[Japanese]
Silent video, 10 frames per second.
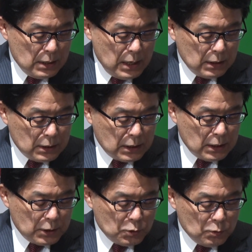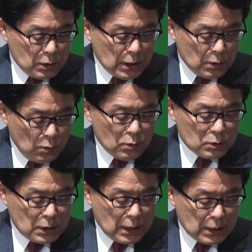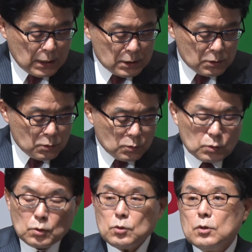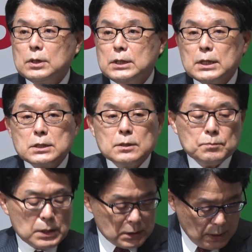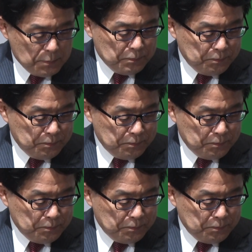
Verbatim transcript: 連携協定を締結することといたしました